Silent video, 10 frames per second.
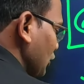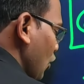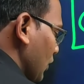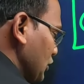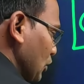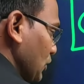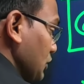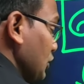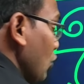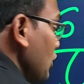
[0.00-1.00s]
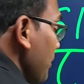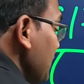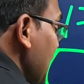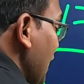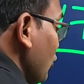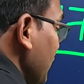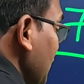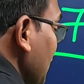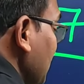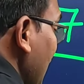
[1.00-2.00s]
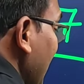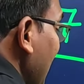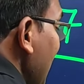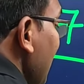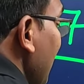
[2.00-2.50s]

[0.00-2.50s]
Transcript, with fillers: कितना होगा चौदह चौदह में चार जोड़ेंगे कितना आएगा